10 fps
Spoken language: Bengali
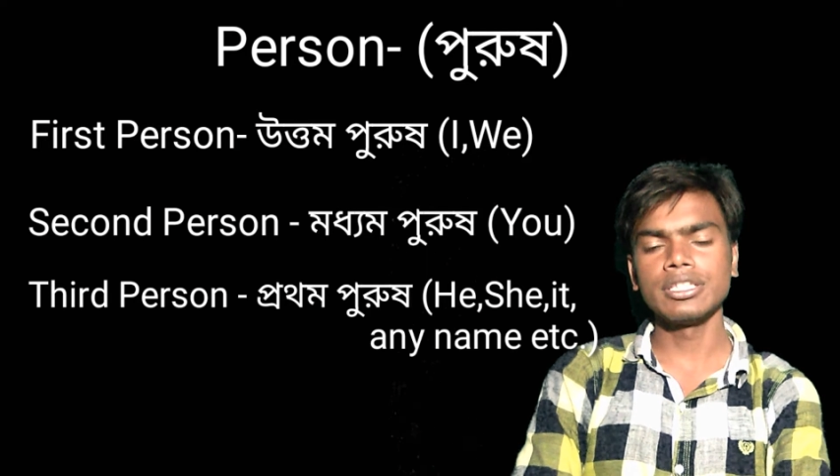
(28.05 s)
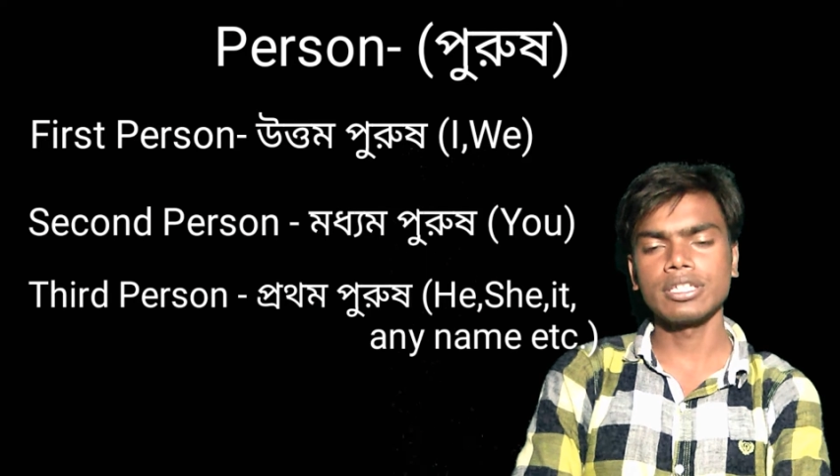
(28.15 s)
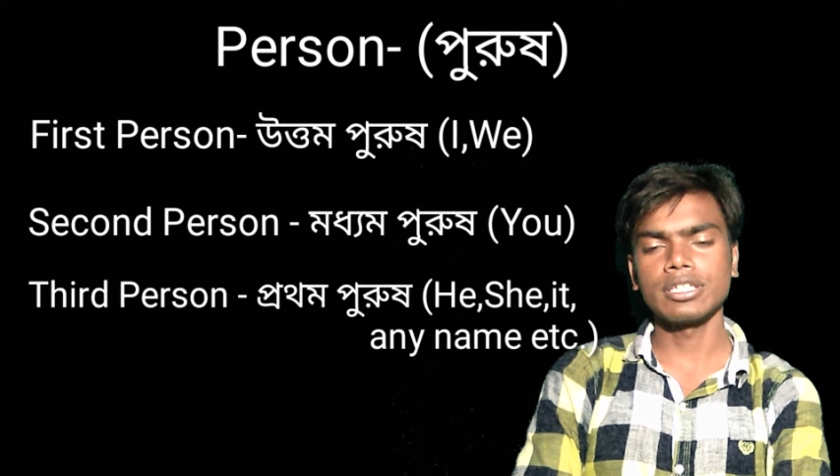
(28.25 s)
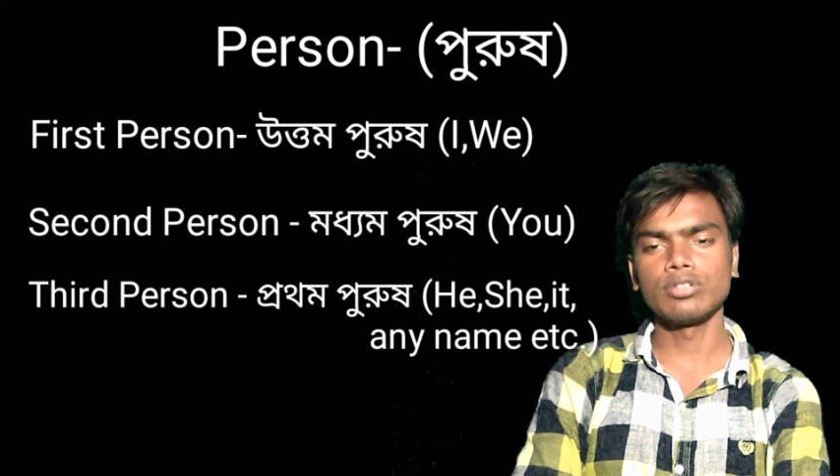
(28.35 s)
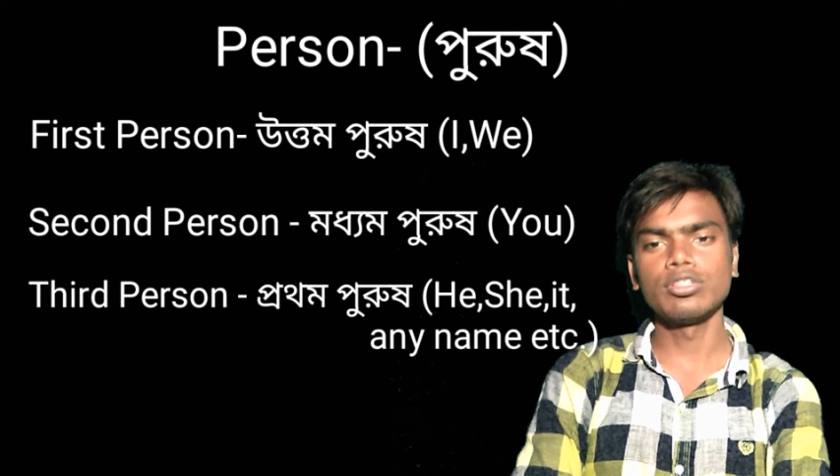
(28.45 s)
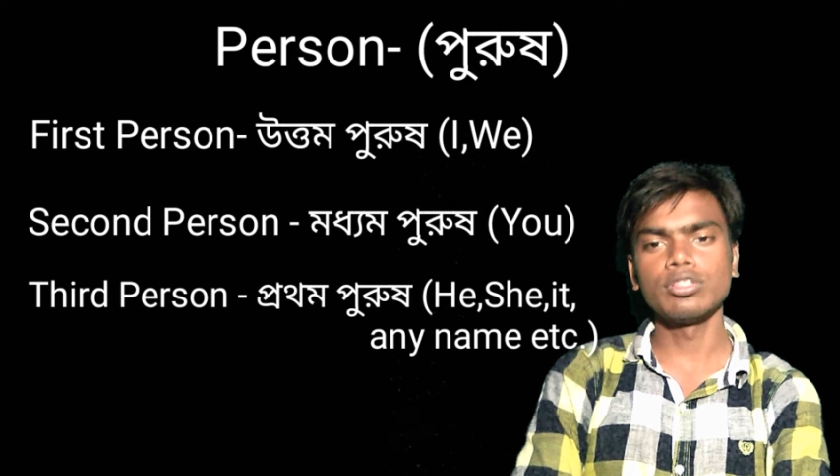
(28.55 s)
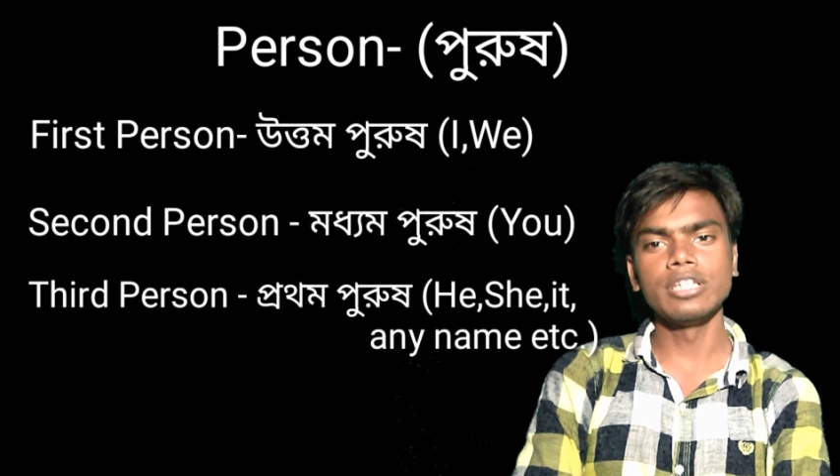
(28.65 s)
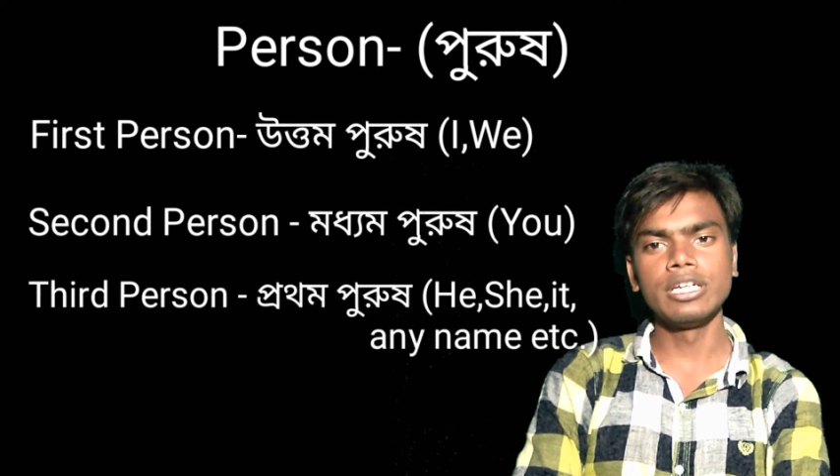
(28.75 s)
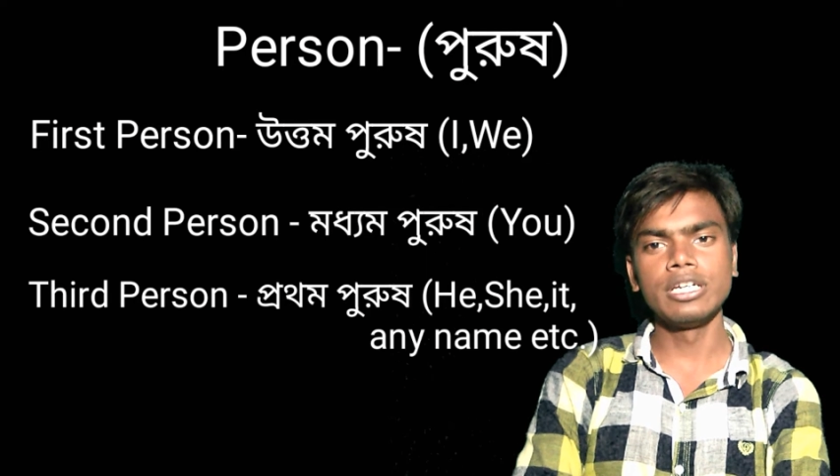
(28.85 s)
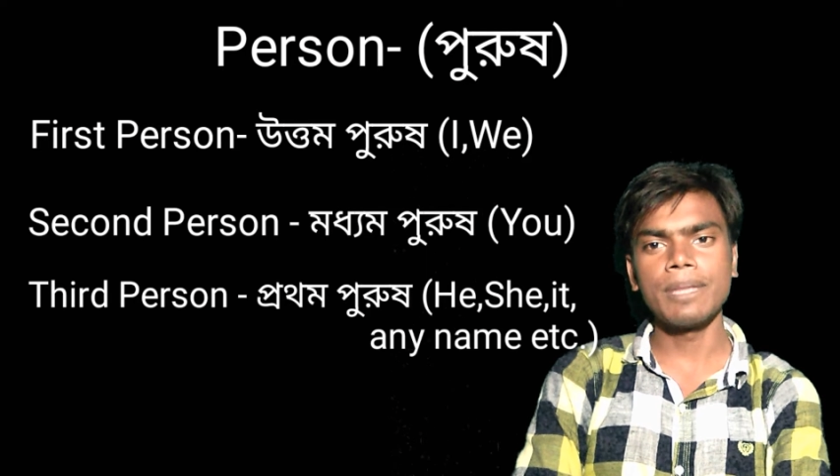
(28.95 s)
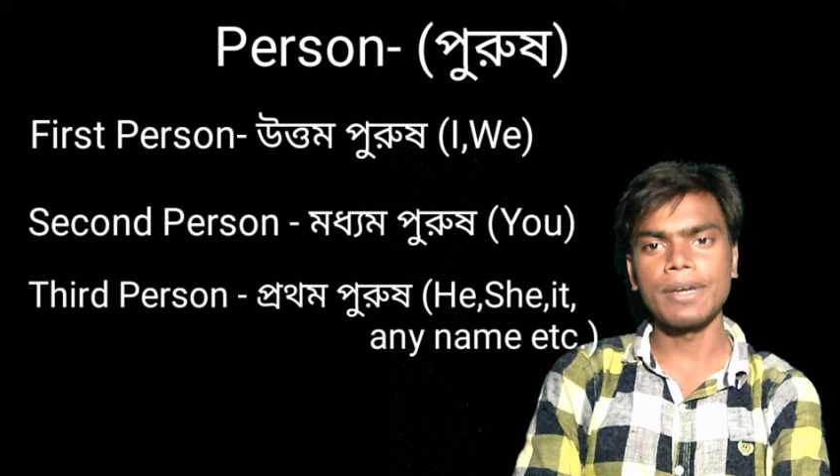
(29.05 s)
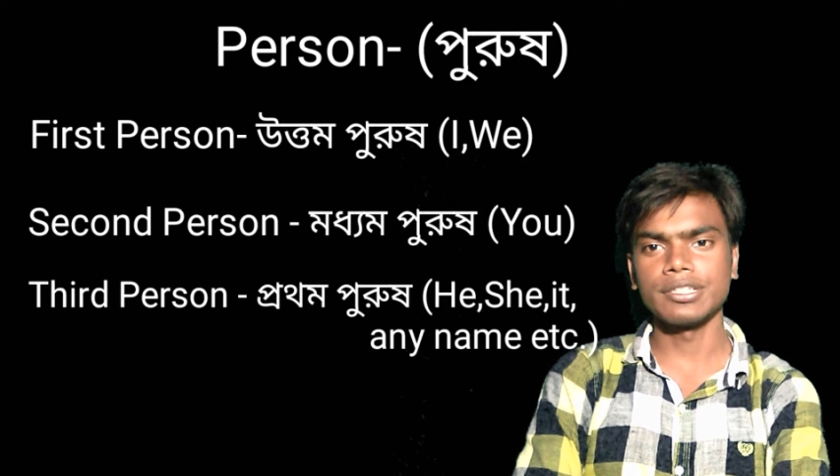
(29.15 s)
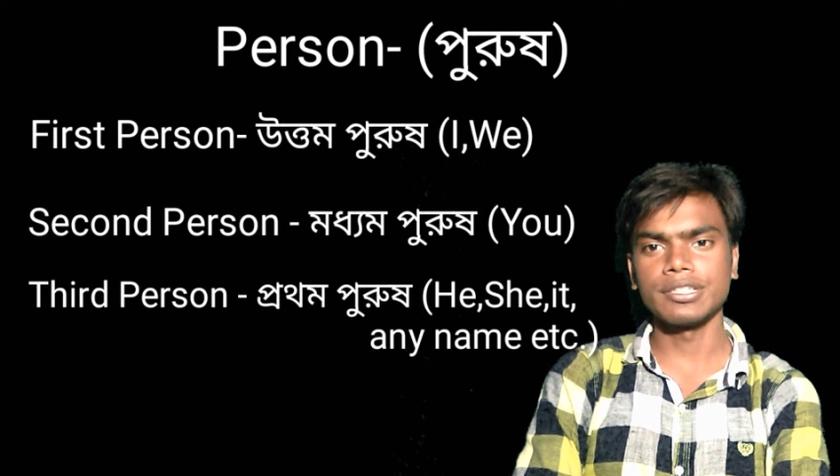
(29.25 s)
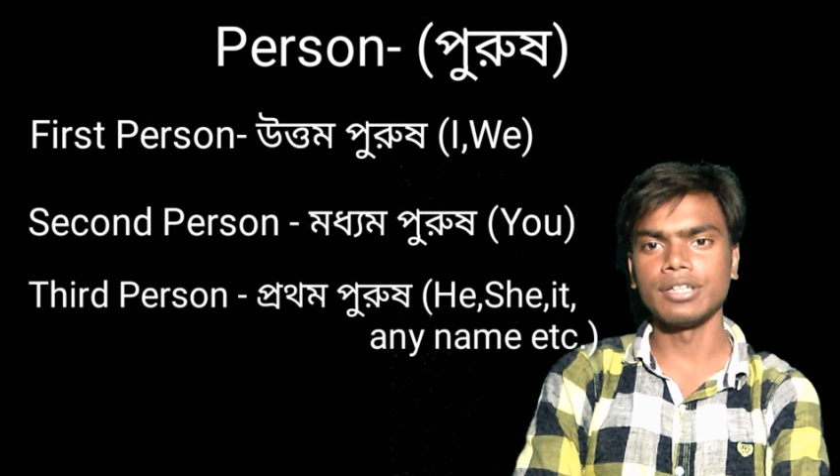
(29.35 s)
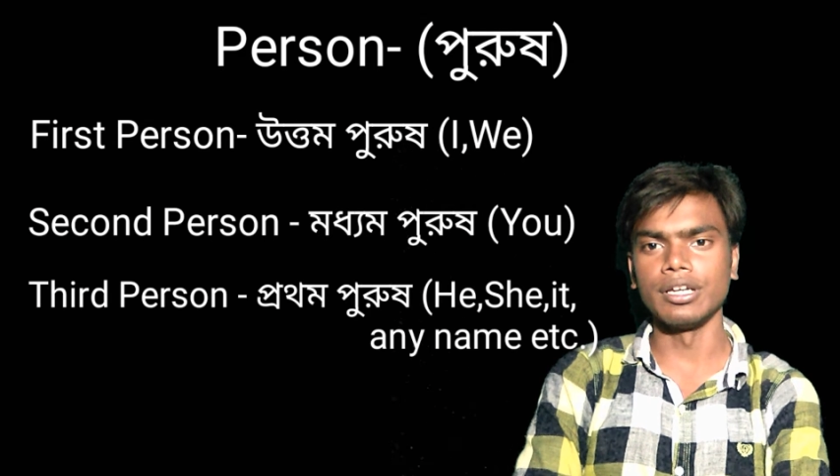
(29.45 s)
সাধারণত তিনটে পার্সন
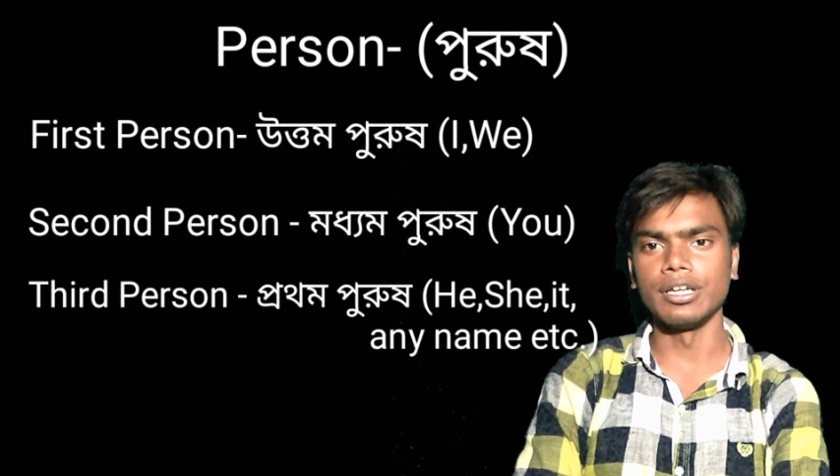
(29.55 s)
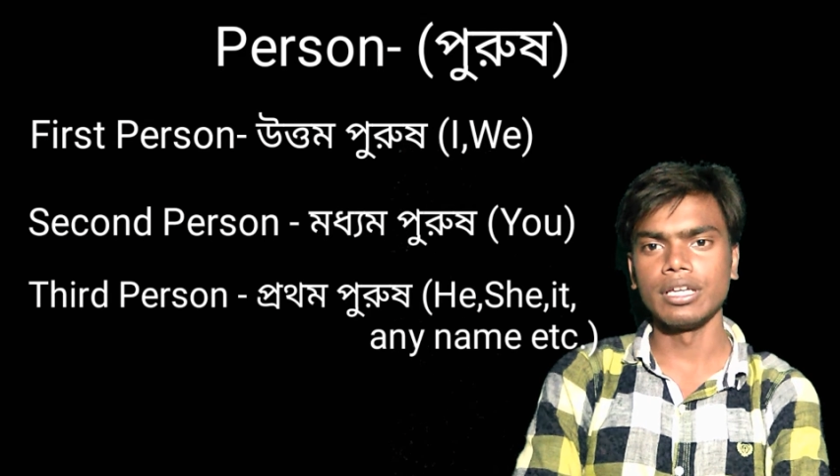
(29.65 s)
হয়